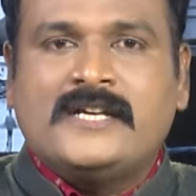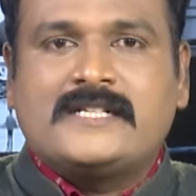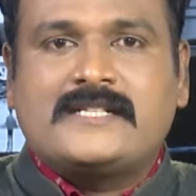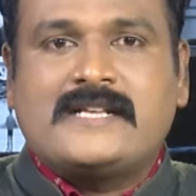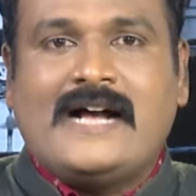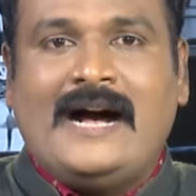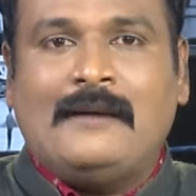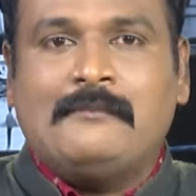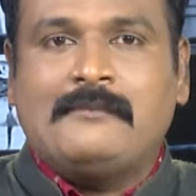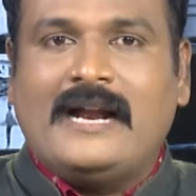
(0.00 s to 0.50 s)

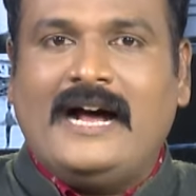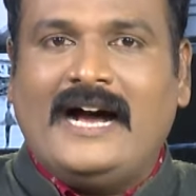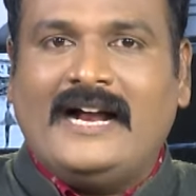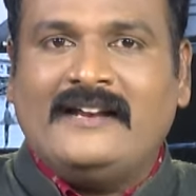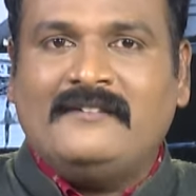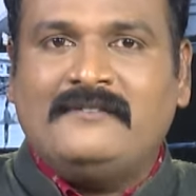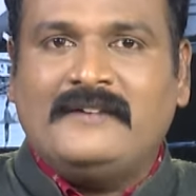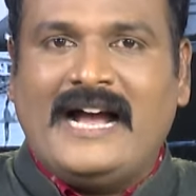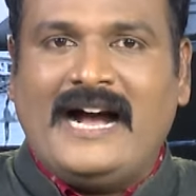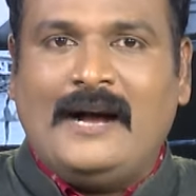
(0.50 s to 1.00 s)

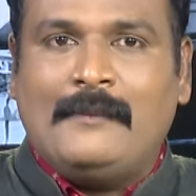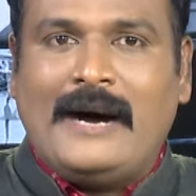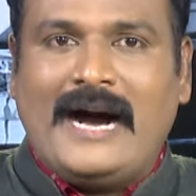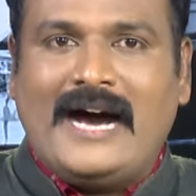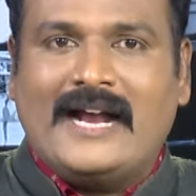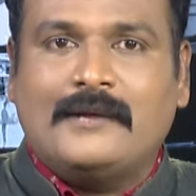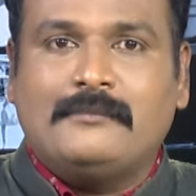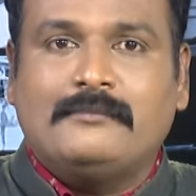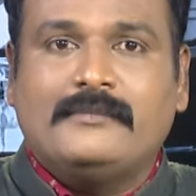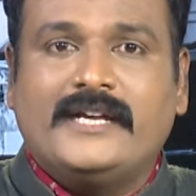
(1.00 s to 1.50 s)
சாம்பிராணி
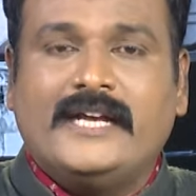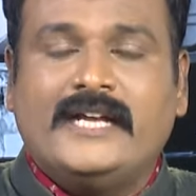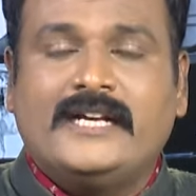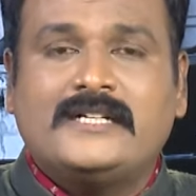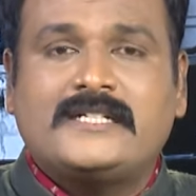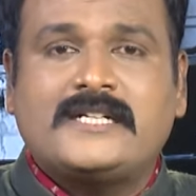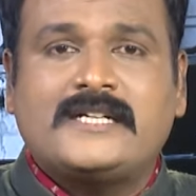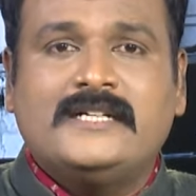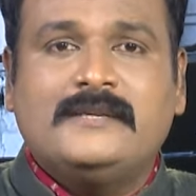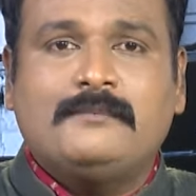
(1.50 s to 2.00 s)
வியாபாரம்
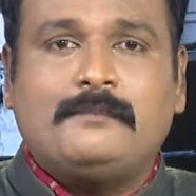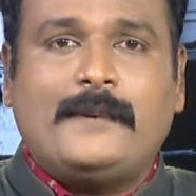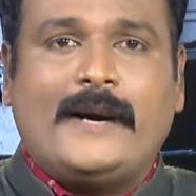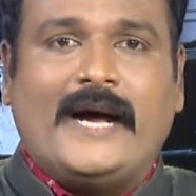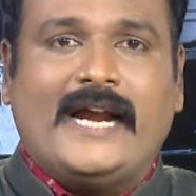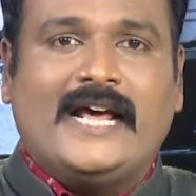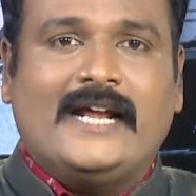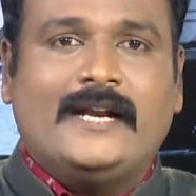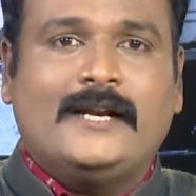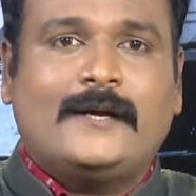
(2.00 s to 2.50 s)
என்று
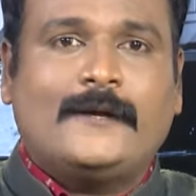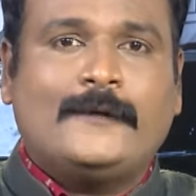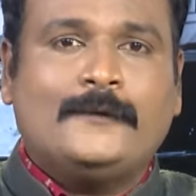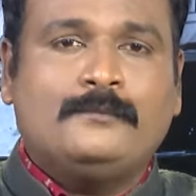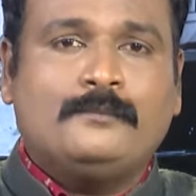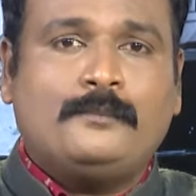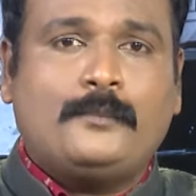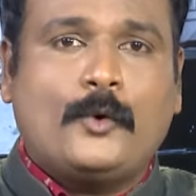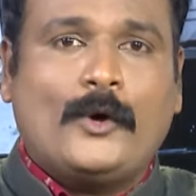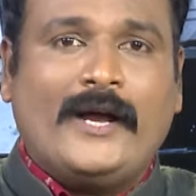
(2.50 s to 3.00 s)

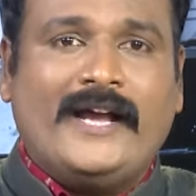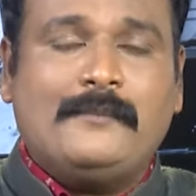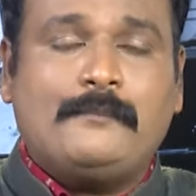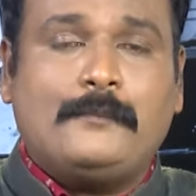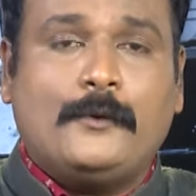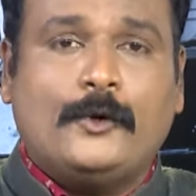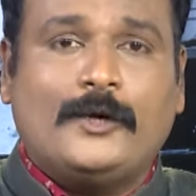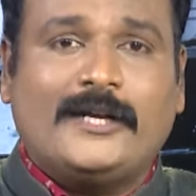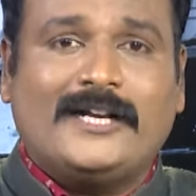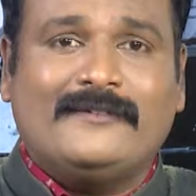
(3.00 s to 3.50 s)
பலருக்கும் புகை
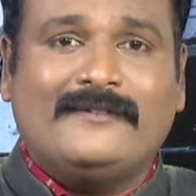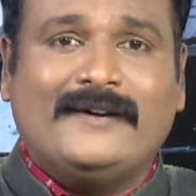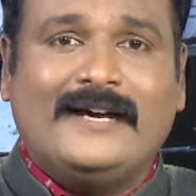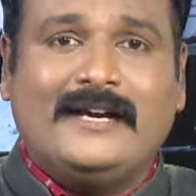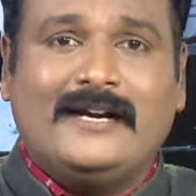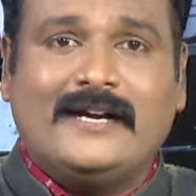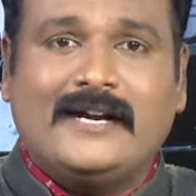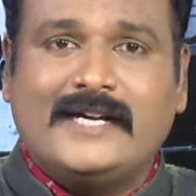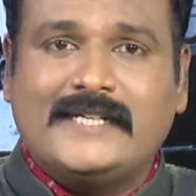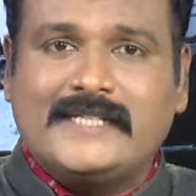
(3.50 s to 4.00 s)

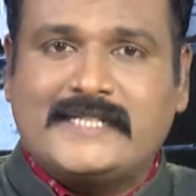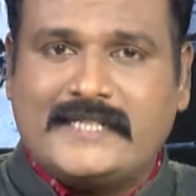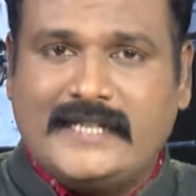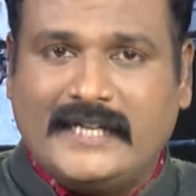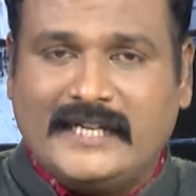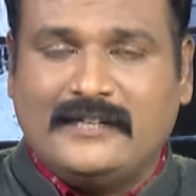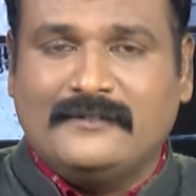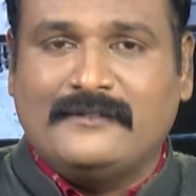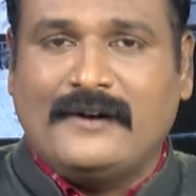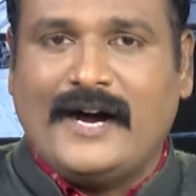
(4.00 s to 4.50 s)
போட்டவர்
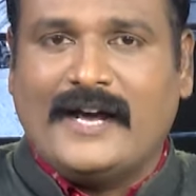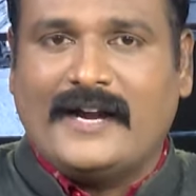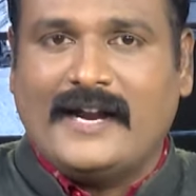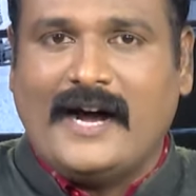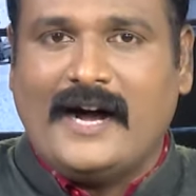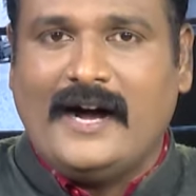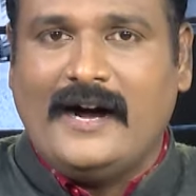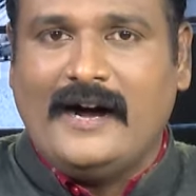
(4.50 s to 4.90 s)
சிக்குவாரா